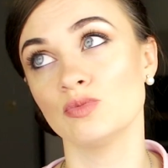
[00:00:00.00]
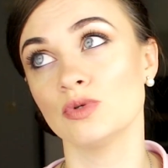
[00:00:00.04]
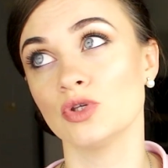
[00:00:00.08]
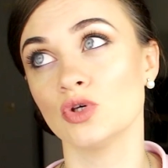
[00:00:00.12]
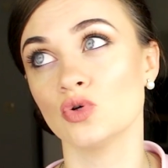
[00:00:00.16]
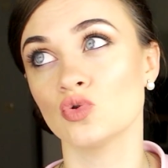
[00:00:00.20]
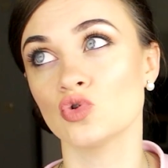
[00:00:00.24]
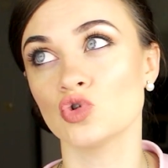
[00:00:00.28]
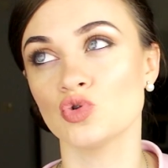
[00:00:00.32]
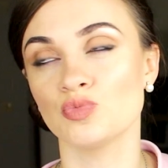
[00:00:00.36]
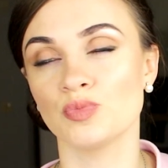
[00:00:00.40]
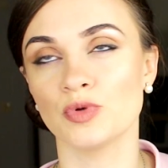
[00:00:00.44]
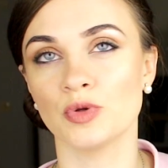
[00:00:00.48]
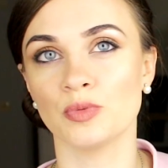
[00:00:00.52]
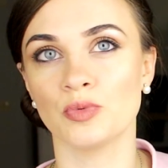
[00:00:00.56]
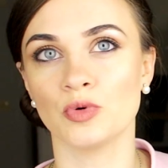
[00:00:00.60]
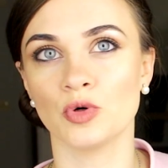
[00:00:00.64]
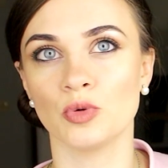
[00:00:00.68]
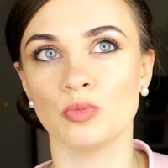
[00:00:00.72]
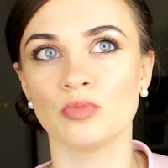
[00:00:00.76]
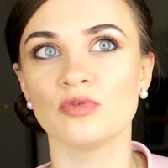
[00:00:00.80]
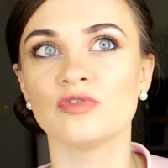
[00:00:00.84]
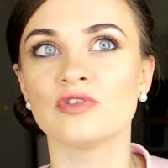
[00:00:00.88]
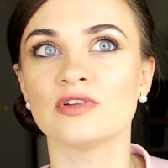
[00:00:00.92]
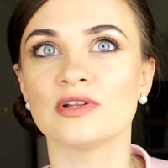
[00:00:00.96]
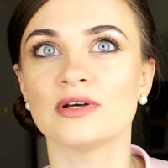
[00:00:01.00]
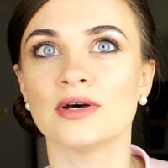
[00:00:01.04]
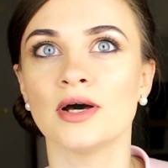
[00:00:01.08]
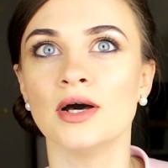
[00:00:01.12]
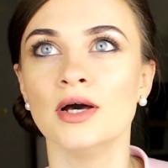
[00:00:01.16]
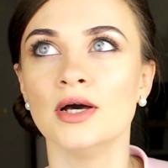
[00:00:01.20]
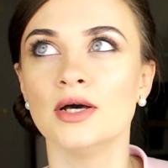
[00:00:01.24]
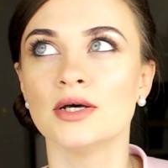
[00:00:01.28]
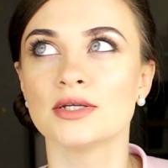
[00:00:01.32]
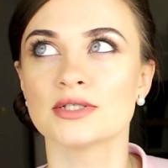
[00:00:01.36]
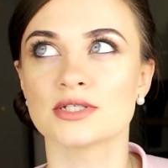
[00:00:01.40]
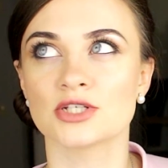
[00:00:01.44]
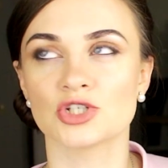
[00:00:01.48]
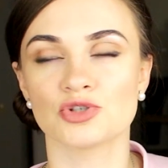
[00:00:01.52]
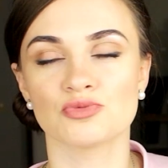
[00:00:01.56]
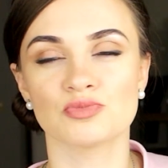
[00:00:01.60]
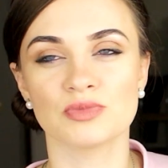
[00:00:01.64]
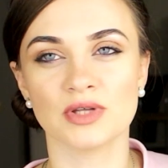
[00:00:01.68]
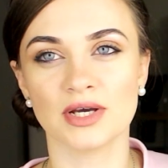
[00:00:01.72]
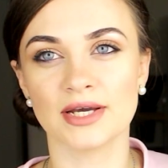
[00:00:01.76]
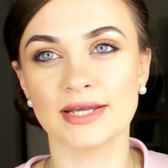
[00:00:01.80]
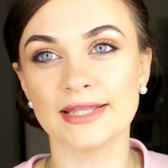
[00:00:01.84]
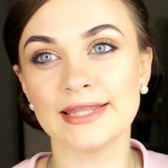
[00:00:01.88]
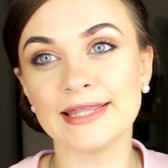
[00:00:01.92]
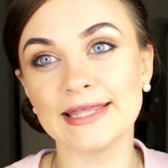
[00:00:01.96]
Я уже перепробовала, скажем
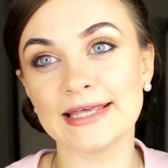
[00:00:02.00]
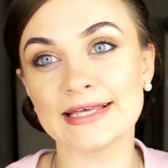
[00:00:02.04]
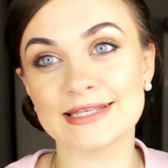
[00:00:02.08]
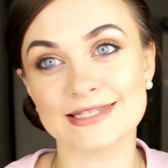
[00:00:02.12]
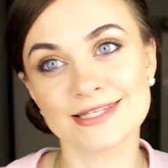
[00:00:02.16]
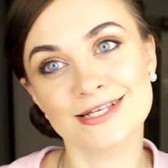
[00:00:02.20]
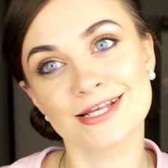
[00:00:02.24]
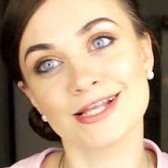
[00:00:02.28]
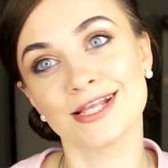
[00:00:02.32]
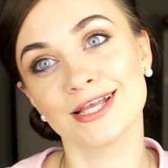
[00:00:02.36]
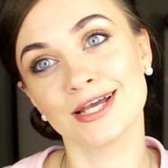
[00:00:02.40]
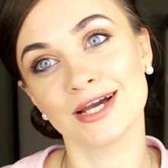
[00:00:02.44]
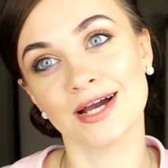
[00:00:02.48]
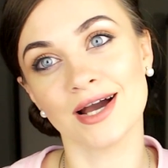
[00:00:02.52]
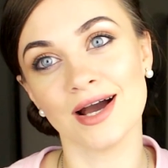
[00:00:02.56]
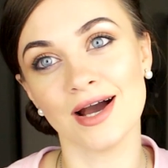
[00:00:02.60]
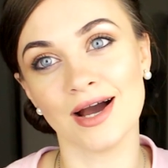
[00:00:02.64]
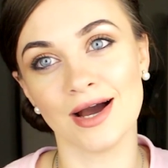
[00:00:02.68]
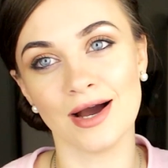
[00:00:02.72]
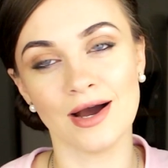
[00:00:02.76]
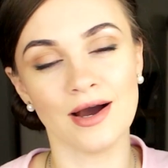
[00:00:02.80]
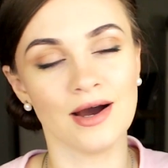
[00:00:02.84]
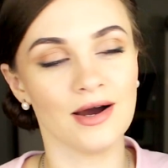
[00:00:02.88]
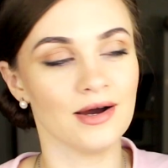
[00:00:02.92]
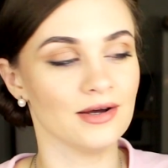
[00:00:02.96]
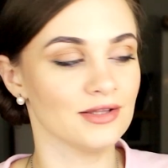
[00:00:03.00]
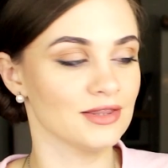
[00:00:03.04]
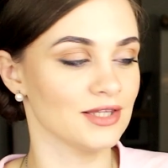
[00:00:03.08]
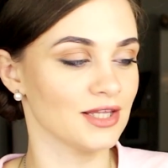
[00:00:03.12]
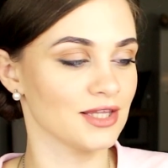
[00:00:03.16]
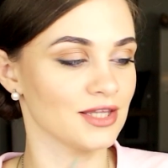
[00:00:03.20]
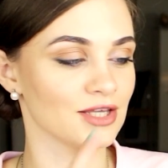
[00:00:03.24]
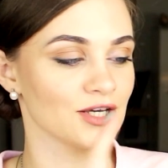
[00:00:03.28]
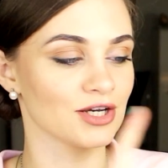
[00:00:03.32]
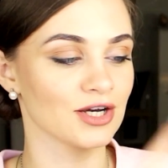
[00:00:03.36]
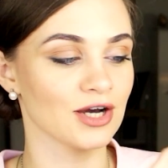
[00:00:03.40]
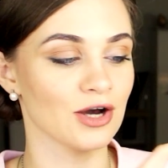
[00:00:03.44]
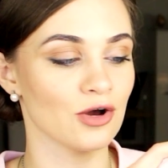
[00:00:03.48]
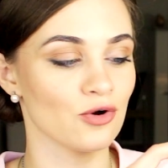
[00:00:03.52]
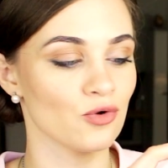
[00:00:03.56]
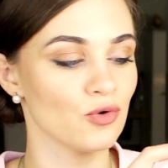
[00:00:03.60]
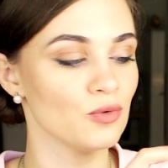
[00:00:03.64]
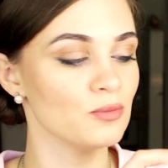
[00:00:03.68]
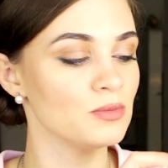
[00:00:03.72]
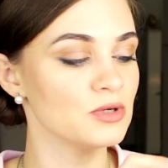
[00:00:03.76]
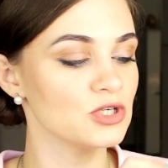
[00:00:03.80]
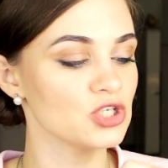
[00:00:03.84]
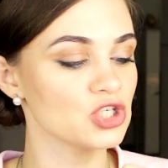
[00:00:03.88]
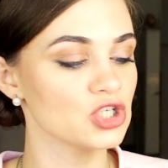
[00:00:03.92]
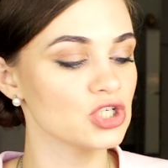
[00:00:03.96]
так, несколько а, таких
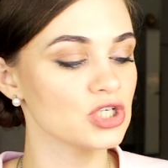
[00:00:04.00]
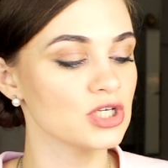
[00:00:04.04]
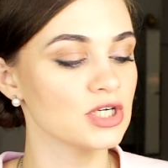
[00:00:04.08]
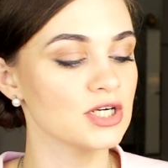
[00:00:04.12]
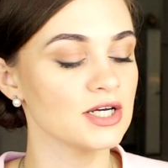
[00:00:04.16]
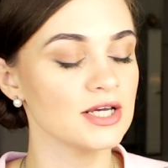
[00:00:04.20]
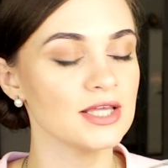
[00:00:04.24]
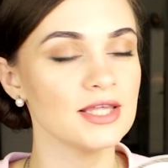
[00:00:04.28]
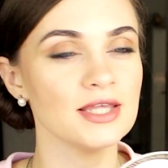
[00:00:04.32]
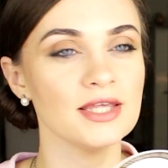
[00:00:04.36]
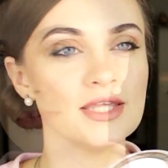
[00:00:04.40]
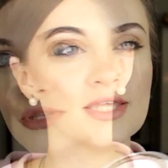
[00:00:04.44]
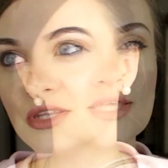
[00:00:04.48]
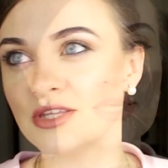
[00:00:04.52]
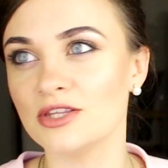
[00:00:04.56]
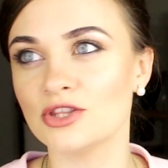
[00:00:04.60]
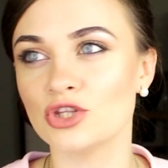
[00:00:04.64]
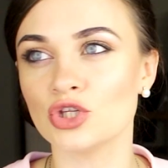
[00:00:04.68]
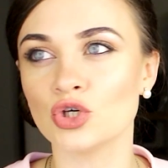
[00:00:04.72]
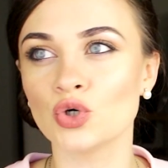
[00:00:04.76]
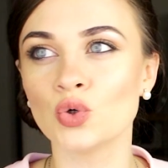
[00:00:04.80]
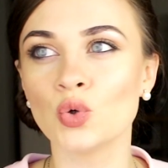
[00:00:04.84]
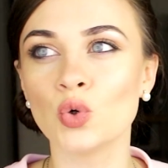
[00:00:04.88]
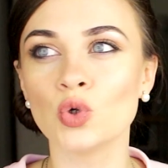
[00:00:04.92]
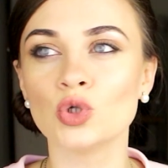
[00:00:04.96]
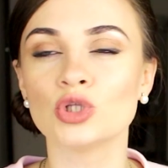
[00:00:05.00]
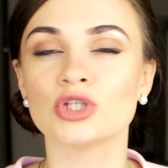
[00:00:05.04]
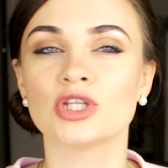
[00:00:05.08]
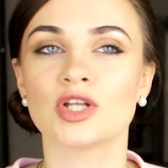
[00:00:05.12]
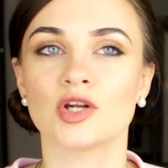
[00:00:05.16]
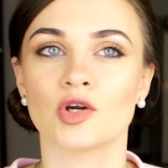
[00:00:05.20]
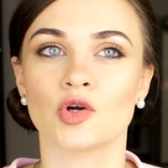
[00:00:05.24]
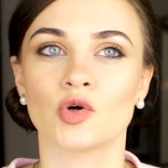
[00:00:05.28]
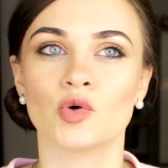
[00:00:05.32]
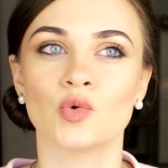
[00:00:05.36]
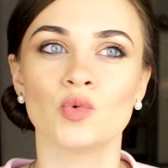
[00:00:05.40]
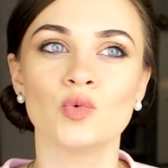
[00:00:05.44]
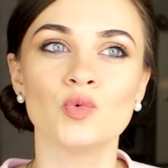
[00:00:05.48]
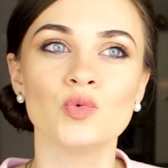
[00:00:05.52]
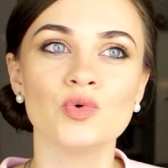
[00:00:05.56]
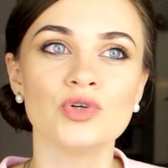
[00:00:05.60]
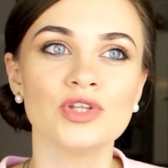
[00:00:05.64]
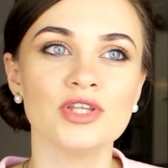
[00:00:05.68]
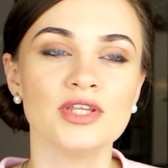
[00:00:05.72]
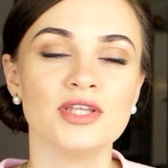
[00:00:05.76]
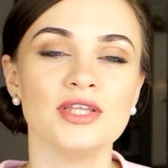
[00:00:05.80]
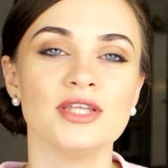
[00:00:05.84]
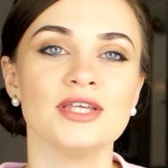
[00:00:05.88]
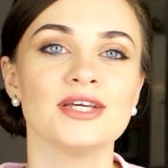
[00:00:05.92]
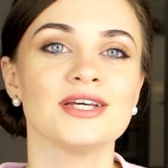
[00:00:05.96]
коробочек. Знаменитый Gold
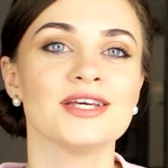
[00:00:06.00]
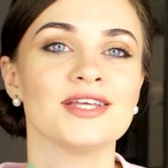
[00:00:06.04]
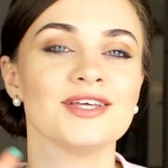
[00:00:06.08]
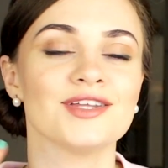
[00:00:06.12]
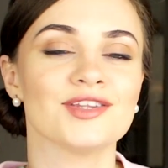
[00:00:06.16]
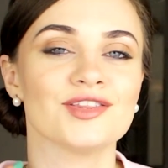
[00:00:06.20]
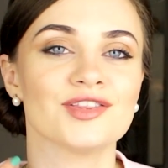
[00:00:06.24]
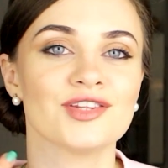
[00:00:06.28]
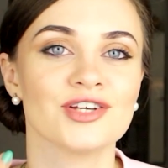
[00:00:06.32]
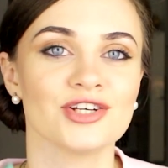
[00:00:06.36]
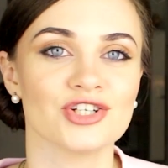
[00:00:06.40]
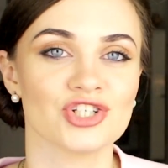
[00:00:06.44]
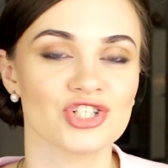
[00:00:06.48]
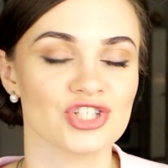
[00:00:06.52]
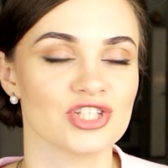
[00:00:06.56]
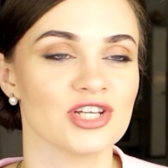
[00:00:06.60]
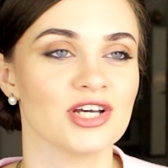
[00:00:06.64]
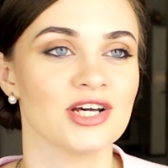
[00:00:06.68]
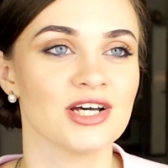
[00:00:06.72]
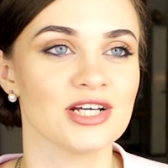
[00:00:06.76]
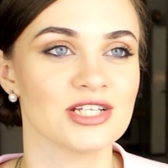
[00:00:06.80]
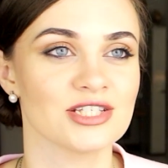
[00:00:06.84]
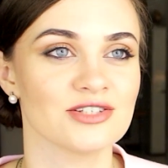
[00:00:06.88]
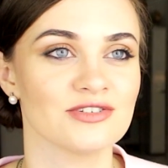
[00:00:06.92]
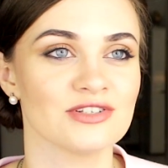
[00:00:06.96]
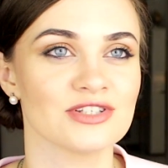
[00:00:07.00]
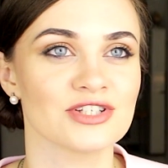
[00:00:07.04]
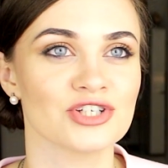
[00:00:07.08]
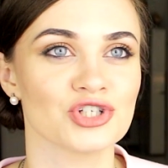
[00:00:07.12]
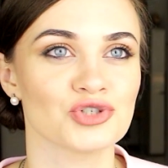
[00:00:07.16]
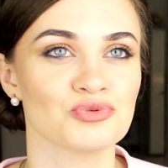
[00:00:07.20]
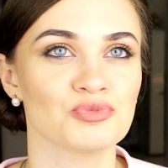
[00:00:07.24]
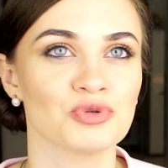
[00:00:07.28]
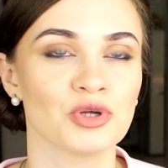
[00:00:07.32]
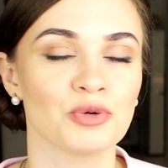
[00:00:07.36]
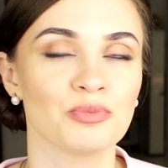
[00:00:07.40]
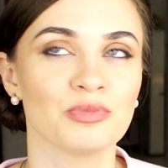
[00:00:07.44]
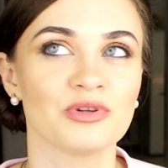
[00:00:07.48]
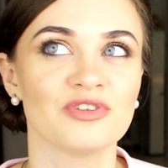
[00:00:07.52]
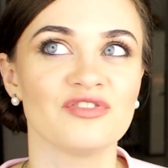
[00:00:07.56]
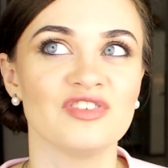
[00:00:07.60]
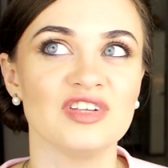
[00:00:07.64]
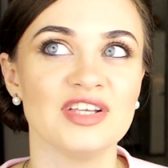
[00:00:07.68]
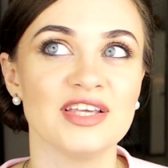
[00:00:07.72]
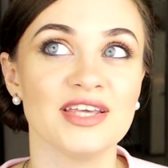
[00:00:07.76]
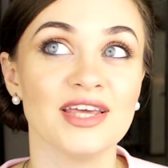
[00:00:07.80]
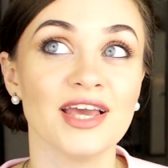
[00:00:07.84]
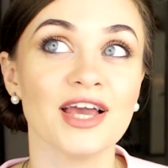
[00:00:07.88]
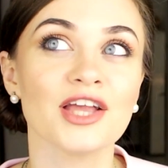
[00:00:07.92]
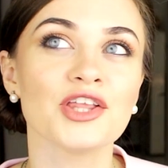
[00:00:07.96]
Ракуни. Их я также заказывала, скажем так, под
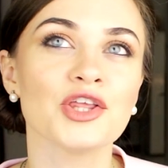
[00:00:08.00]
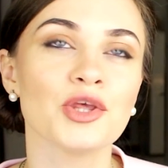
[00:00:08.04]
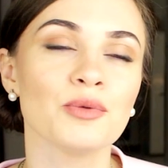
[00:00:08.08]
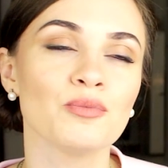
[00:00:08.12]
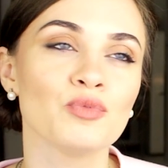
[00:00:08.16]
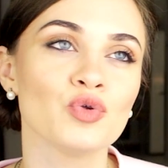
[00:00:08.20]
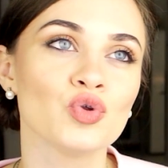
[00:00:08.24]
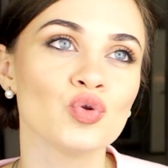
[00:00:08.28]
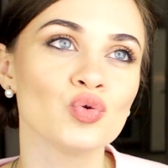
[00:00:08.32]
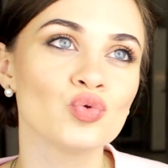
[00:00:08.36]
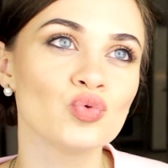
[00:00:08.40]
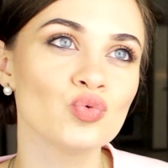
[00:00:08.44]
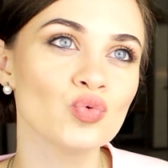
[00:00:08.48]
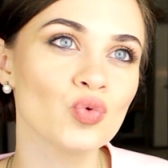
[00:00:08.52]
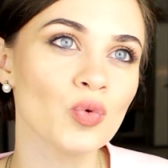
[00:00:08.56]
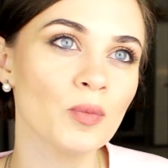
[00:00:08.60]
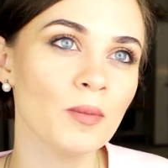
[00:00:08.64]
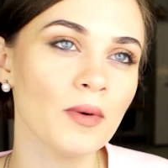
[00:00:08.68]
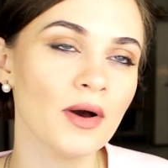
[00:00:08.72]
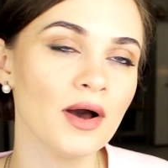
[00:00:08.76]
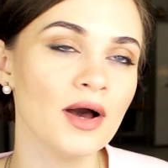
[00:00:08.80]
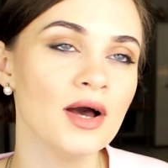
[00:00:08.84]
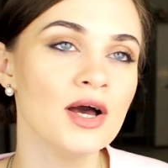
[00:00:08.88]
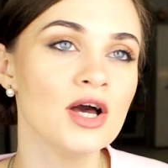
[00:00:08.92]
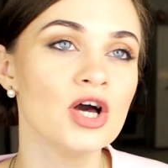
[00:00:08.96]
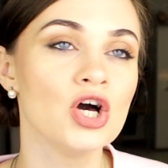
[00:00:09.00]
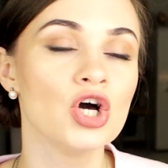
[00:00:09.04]
влиянием Ютуба.